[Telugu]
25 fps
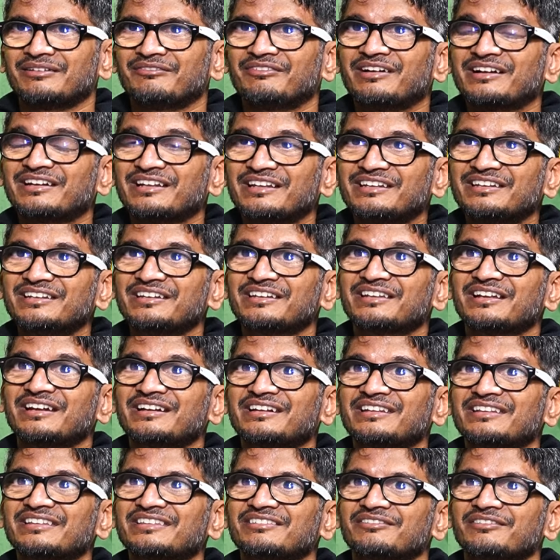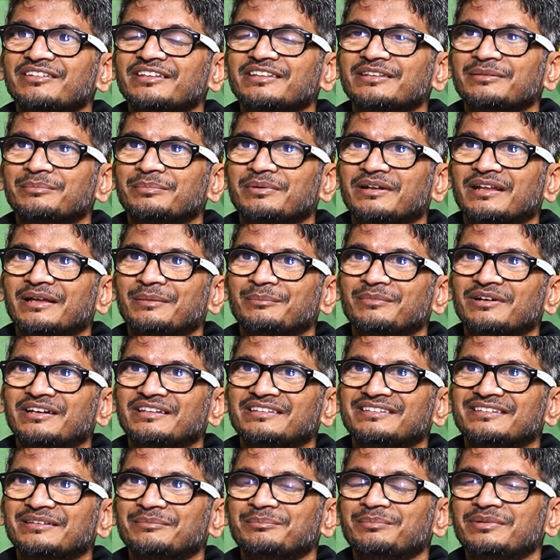వాటన్నిటికీ అతీతమైంది ప్రేమ
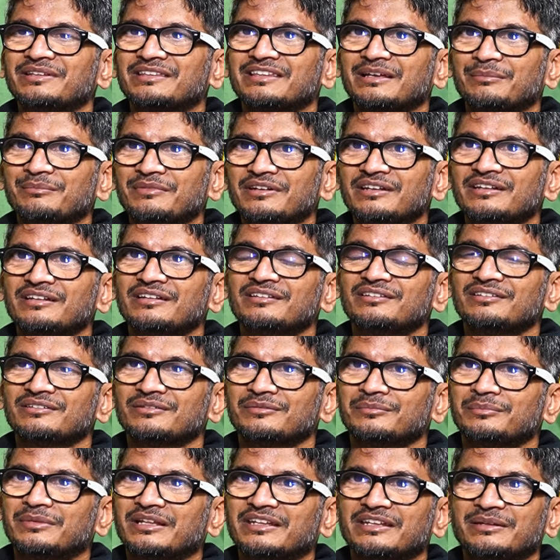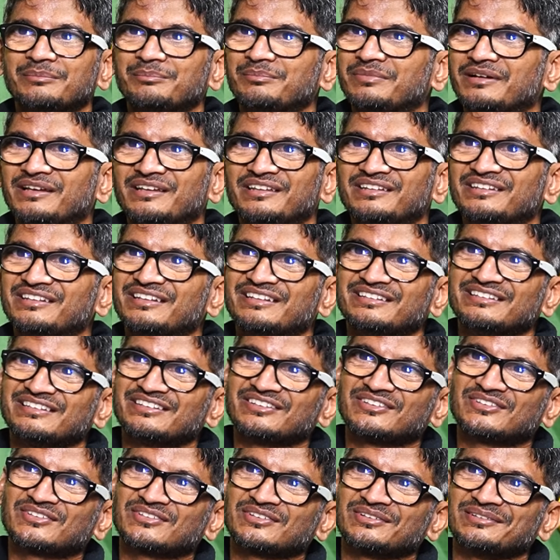అని చెప్పి తమిళ్లో మన్నిపాయ్ అని నేను
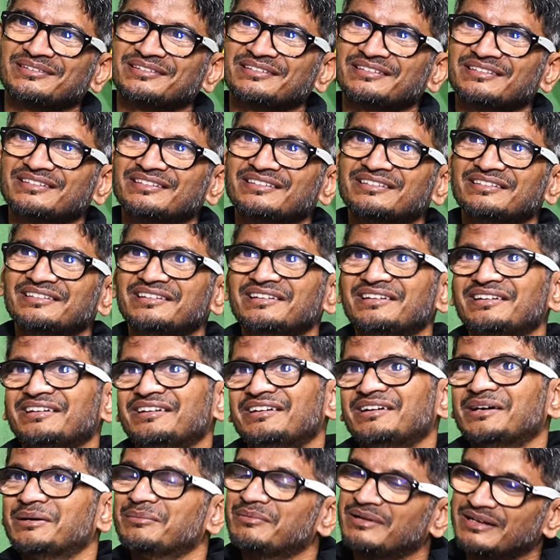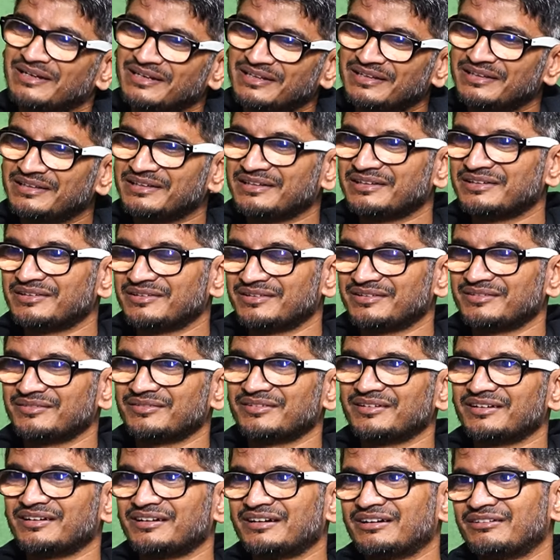తీసుకోలేదు మళ్ళీ
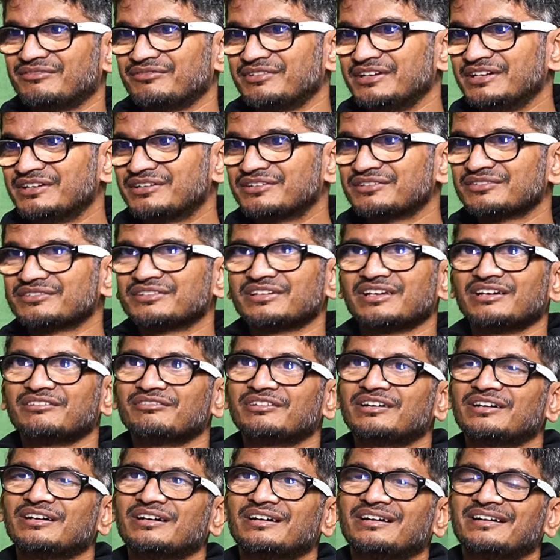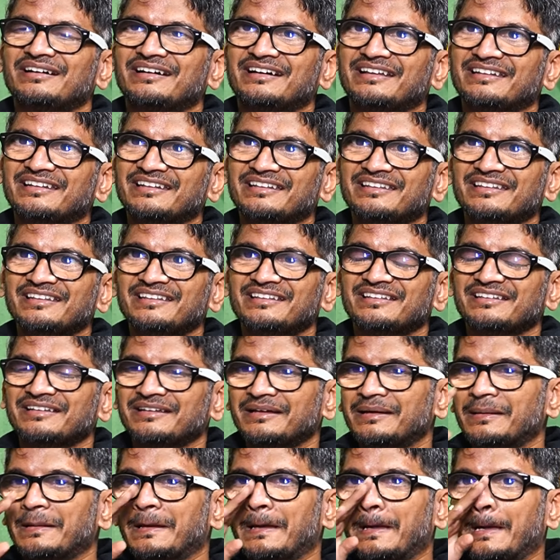వింటున్నావా అనేదే
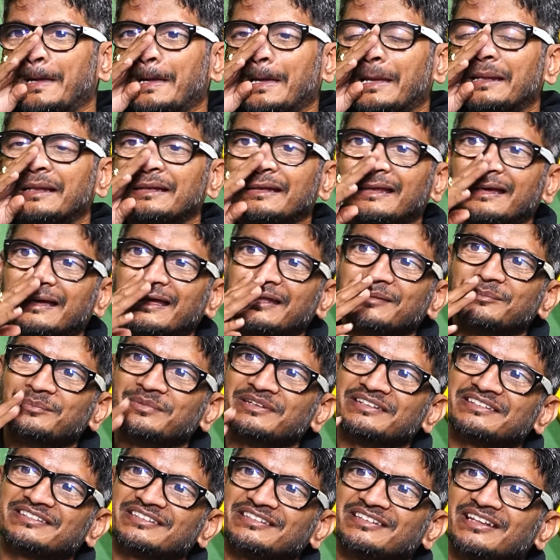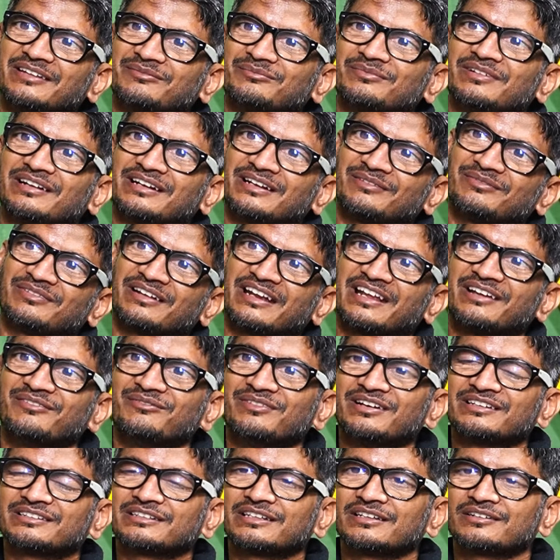నాకు అనిపించింది అనమాట అప్పుడు
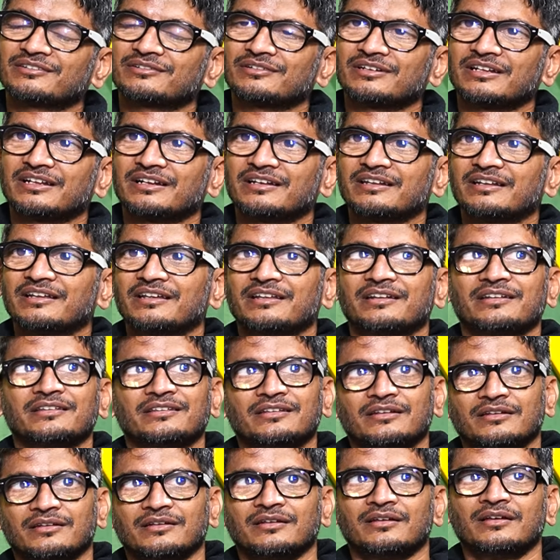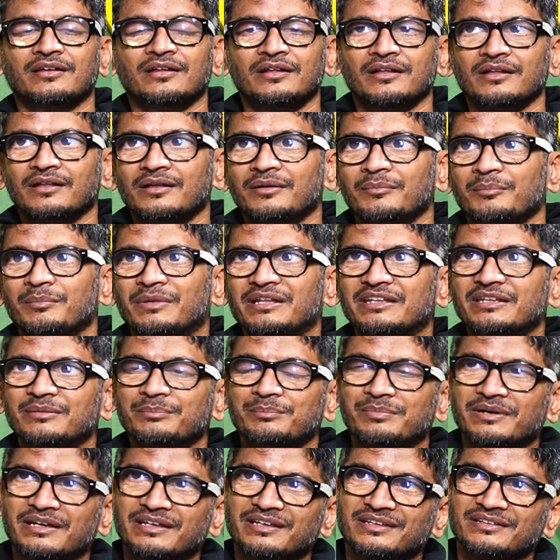రెహమాన్ గారు కూడా అడిగారు ఇందులో
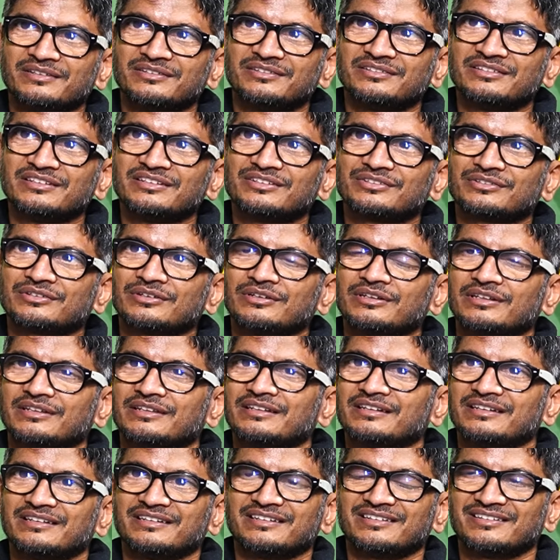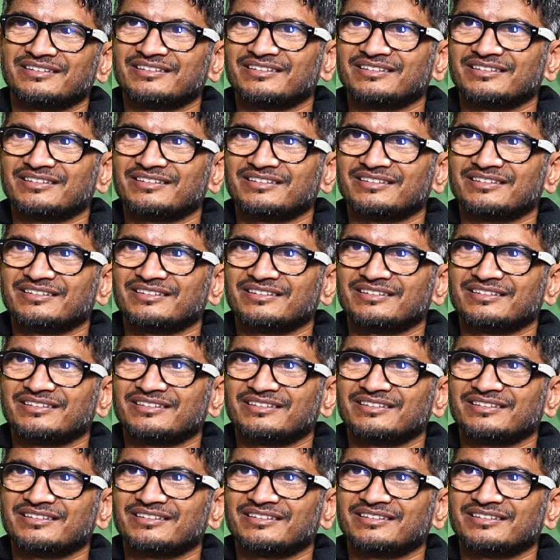మన్నిపాయ్ ఎందుకు తీసుకోలేదండి